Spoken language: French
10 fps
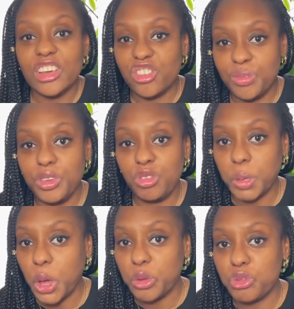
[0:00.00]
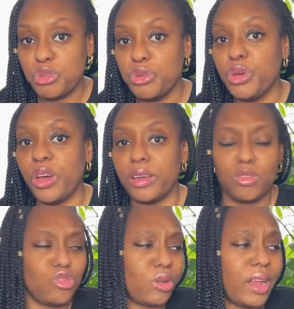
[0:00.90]
Je m'y suis rendue.
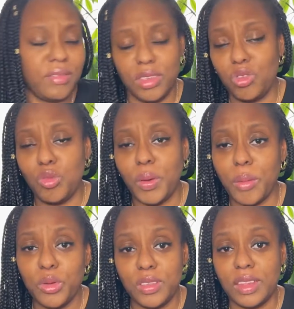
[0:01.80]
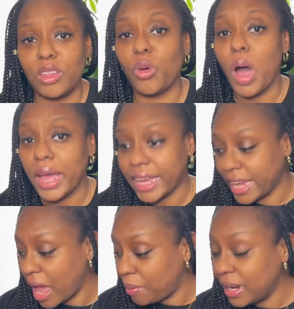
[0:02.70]
Ce jour-là, il faisait super beau, c'était trop
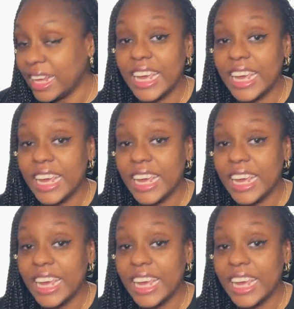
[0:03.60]
agréable.